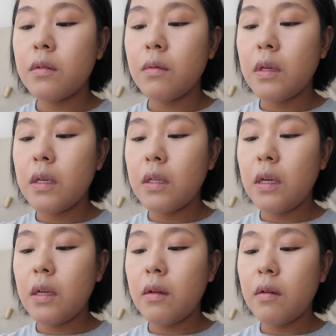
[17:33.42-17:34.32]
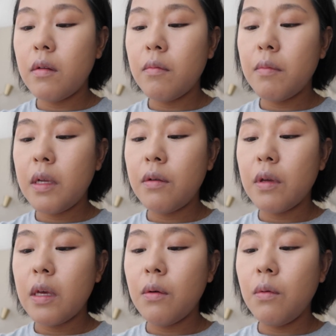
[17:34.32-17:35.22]
それで眉
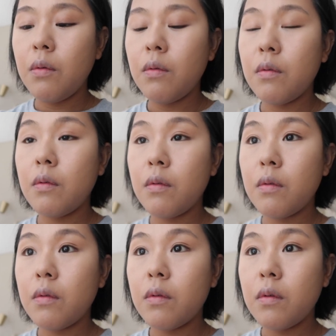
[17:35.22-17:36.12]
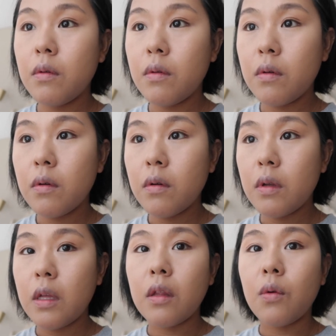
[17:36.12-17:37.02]
毛を
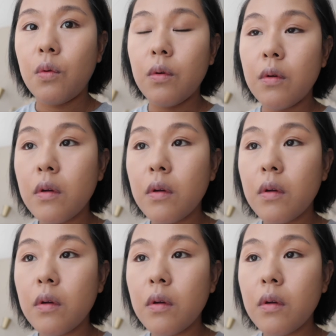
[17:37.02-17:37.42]
やっていこ